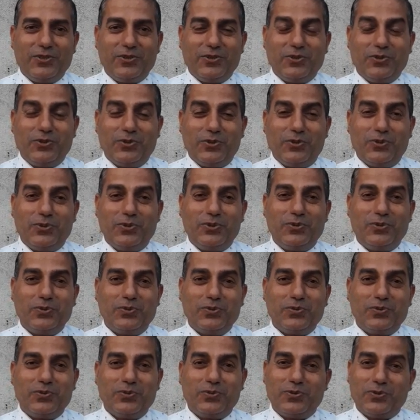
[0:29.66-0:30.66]
तो
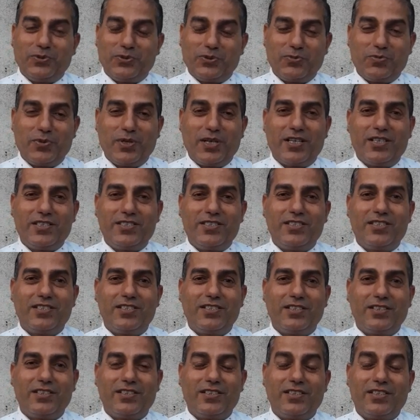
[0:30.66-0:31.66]
उस पर आज
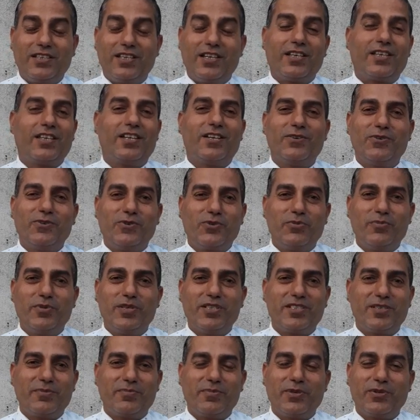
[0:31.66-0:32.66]
क्या क्या
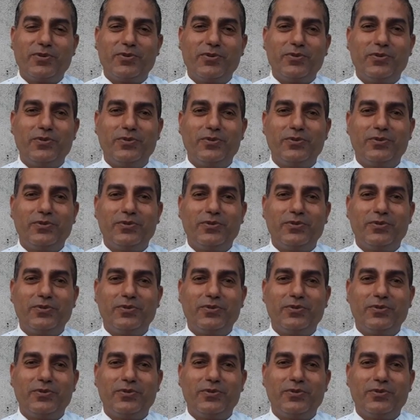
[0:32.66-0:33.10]
डॉक्यूमेंट्स अपने को